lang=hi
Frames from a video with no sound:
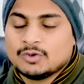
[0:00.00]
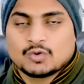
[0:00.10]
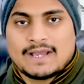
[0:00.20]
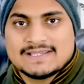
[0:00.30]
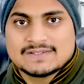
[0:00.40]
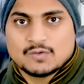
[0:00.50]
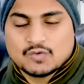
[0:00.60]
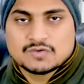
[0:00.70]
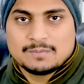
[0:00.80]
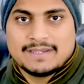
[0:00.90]
तो गाइज
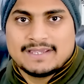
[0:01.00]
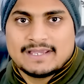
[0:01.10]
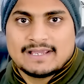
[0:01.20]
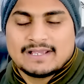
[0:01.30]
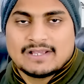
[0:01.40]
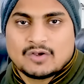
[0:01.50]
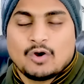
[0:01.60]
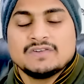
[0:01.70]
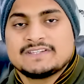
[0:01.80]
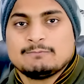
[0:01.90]
उसमें
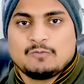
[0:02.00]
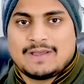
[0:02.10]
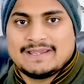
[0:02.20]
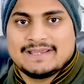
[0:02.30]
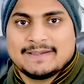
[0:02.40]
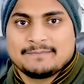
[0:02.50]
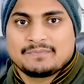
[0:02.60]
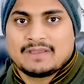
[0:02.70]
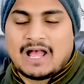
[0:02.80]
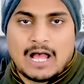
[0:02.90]
कौन सी मूवी आई है
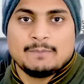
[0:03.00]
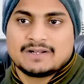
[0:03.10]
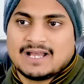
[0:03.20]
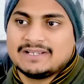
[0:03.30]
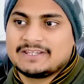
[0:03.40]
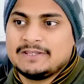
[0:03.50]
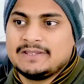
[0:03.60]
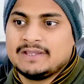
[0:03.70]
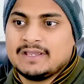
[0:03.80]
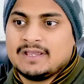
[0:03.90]
आमिर खान
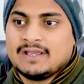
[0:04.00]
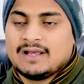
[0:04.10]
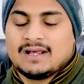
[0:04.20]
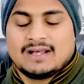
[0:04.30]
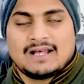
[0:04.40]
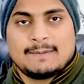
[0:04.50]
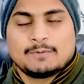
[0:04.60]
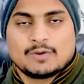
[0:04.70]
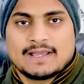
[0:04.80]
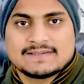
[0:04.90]
की आ,
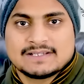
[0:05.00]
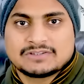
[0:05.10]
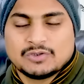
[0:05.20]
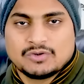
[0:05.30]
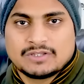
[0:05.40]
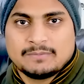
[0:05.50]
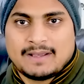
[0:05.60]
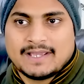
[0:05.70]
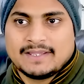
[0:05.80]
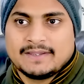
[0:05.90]
आप लोग कह सकते हो कि
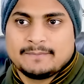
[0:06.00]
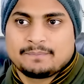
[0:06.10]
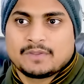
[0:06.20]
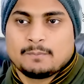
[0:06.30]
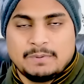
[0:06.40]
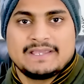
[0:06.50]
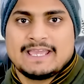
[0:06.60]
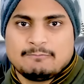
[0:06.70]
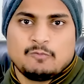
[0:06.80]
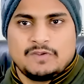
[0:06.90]
भाई
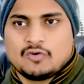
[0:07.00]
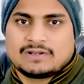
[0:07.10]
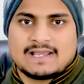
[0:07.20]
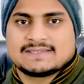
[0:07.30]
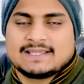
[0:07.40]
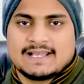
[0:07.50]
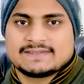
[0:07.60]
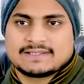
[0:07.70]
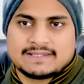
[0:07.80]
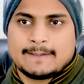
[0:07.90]
पीके मूवी को क्लासिक कह
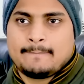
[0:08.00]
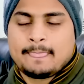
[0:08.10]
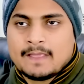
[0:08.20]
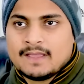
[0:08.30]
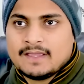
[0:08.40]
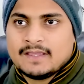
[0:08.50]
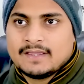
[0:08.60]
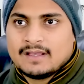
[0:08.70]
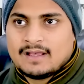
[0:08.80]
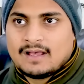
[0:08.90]
सकते हैं
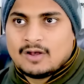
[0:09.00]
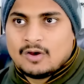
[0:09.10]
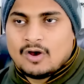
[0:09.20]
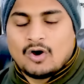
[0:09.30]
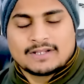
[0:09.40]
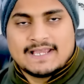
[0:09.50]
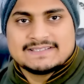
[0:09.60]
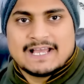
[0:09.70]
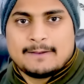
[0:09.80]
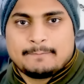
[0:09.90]
और
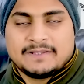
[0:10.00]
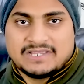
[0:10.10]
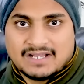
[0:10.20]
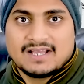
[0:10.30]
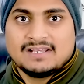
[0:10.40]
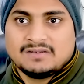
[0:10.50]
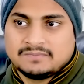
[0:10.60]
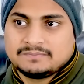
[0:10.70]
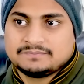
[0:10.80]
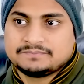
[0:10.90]
गाइज यहाँ पे दंगल
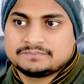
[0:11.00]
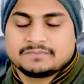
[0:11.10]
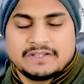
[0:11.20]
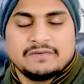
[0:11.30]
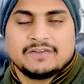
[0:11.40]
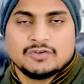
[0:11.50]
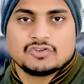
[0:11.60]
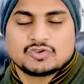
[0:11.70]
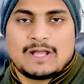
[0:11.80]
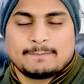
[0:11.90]
इवन
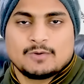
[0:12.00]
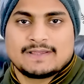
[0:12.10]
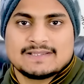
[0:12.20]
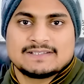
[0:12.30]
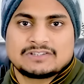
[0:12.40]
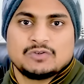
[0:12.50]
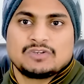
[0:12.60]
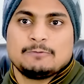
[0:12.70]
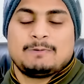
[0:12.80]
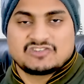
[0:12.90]
दोस्तों आप लोग कह सकते हो
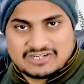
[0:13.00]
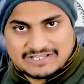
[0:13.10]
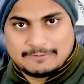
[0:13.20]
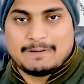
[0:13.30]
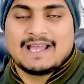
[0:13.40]
कि बजरंगी